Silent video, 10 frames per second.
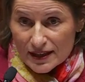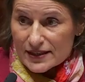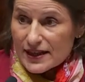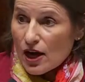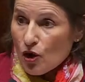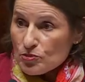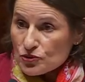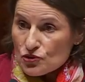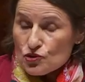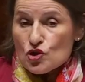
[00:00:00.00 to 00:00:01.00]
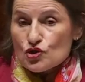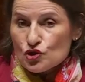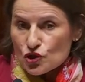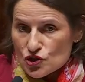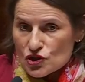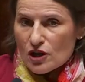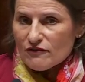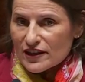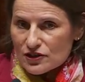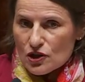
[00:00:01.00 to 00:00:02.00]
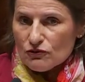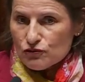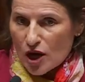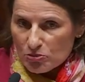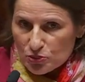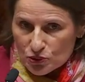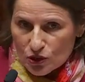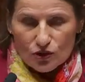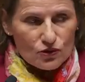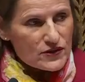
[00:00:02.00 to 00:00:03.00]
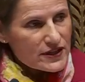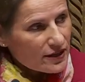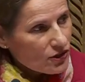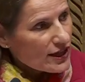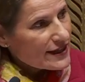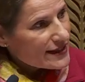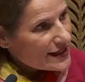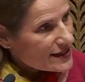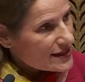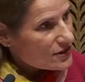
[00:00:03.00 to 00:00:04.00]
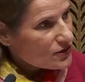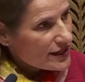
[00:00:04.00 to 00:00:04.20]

qui a obtenu 229 voix pour concernant la taxation,